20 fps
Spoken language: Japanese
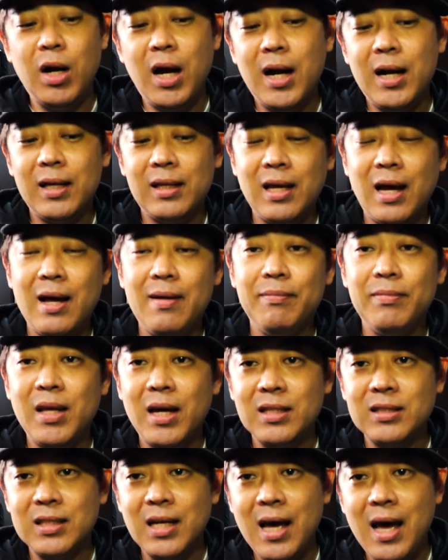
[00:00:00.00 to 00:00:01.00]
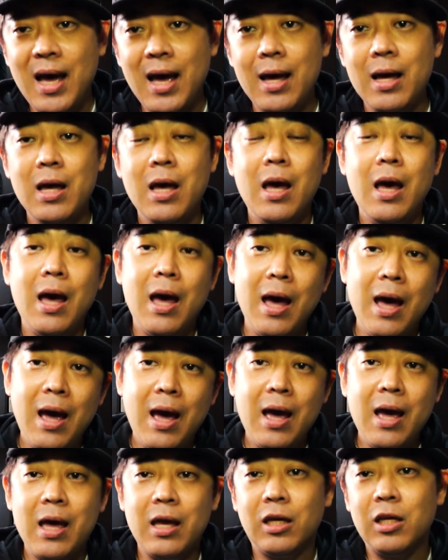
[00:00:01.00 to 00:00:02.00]
られたんだぜ。
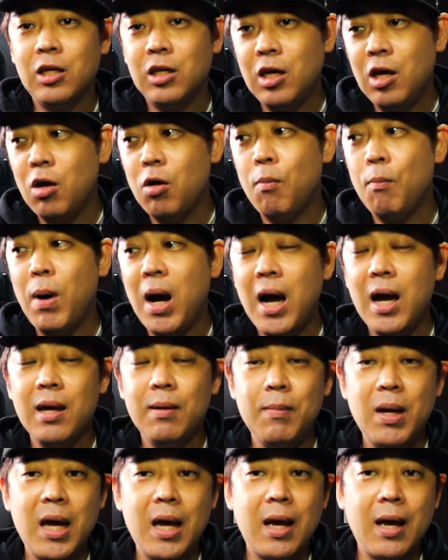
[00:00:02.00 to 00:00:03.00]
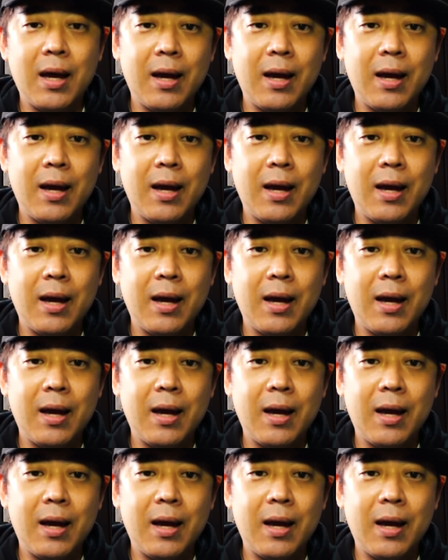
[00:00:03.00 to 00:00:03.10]
Hey 聞けよマイメン